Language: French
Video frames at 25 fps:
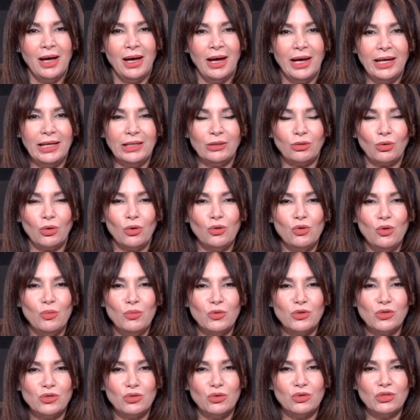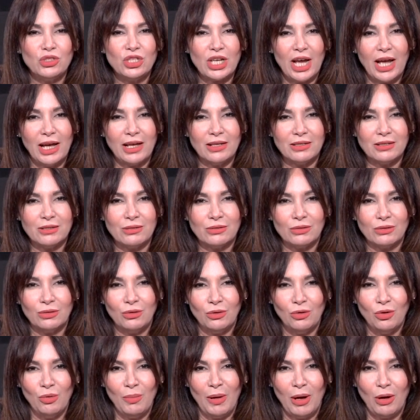à être le monsieur jazz
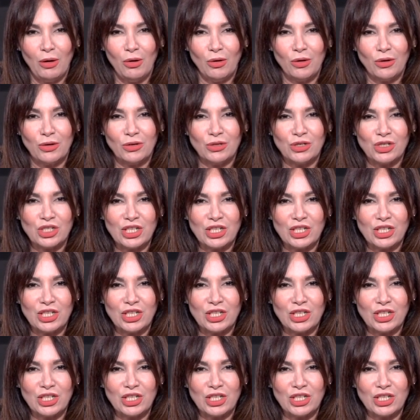au Maroc.